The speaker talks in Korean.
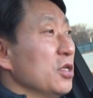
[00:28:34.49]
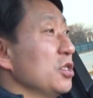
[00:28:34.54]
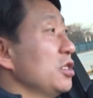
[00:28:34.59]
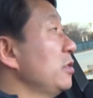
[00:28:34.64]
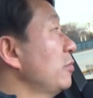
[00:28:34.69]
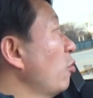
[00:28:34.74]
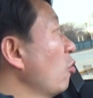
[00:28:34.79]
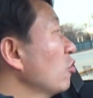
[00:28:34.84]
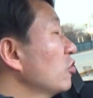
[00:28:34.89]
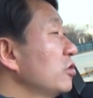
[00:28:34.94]

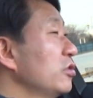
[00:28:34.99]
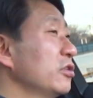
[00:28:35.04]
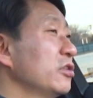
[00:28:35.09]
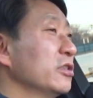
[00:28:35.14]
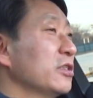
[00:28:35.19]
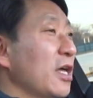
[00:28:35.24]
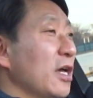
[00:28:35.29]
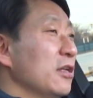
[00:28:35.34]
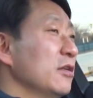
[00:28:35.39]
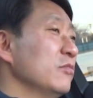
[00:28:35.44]

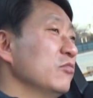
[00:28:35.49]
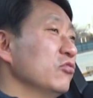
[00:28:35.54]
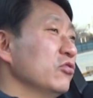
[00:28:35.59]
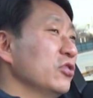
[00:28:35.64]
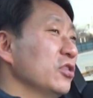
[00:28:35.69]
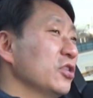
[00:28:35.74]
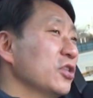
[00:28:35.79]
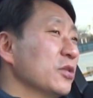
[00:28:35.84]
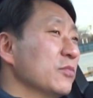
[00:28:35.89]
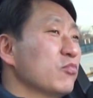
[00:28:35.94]
이보크를 타는
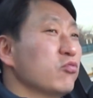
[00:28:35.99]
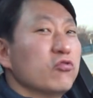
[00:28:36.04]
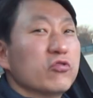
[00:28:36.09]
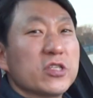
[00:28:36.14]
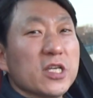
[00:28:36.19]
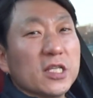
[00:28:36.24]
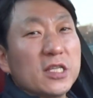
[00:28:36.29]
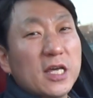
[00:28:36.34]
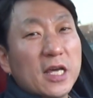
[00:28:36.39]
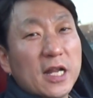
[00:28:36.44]
분들은
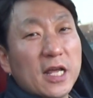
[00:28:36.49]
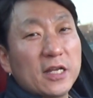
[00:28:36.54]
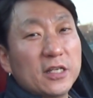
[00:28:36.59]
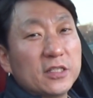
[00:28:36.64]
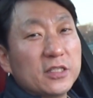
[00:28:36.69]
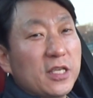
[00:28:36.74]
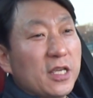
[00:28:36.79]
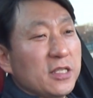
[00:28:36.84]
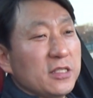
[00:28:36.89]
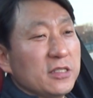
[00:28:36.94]

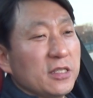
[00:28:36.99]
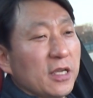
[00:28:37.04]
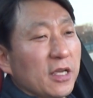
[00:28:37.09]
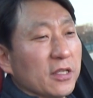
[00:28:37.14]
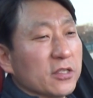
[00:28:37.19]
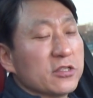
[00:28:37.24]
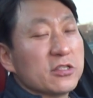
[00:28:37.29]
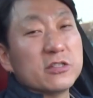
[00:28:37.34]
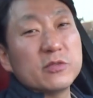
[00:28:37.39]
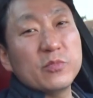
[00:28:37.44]
부자다라는 게
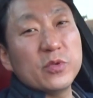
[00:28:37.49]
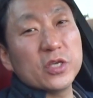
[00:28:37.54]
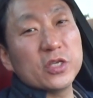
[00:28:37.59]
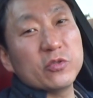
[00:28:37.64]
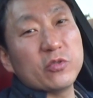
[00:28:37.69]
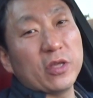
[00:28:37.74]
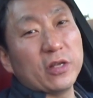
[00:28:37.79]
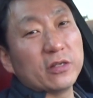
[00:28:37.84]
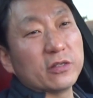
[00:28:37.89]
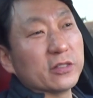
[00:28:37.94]
이제
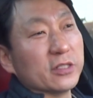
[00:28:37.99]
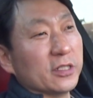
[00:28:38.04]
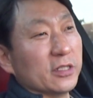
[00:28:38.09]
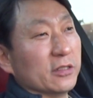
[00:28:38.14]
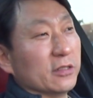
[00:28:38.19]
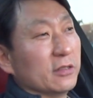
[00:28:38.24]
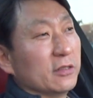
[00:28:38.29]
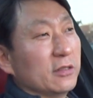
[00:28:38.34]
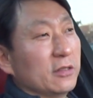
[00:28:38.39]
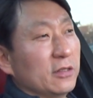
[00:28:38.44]
증명이 되는 거예요.